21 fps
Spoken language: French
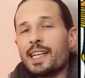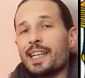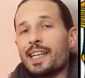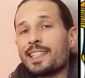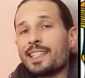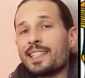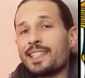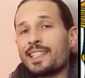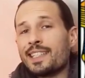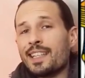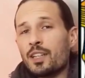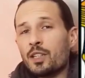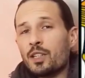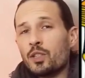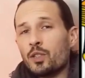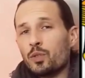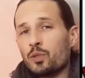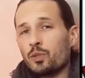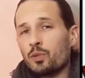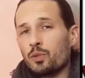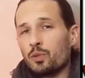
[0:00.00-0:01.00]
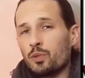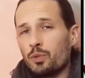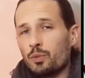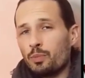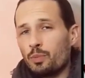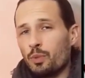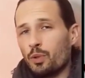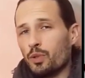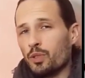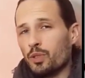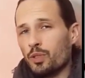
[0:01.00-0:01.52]
et
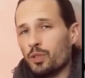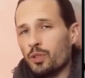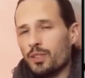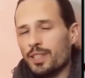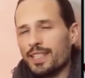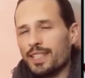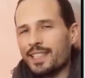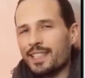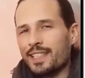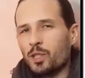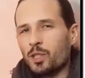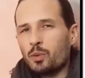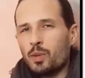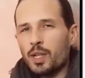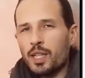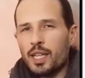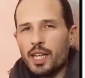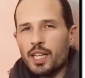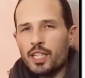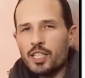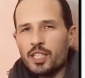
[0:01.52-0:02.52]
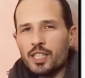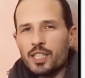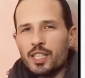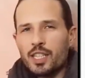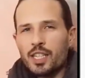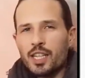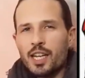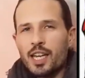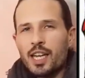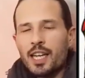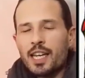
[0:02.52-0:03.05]
52% des
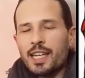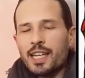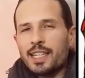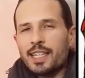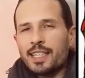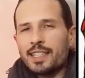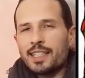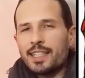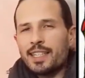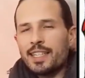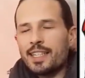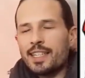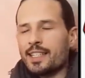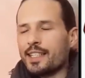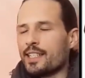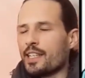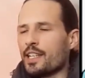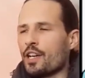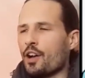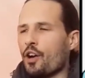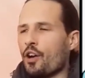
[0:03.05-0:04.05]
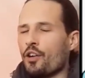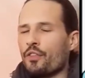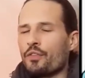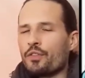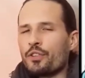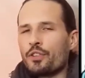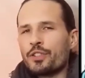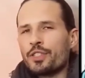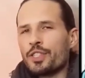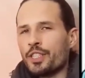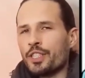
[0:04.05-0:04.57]
quadragénaires étaient des
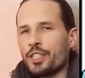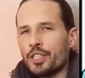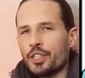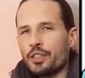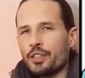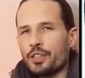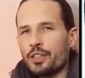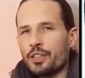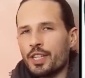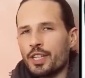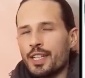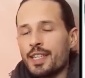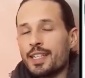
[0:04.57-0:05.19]
overthinkers,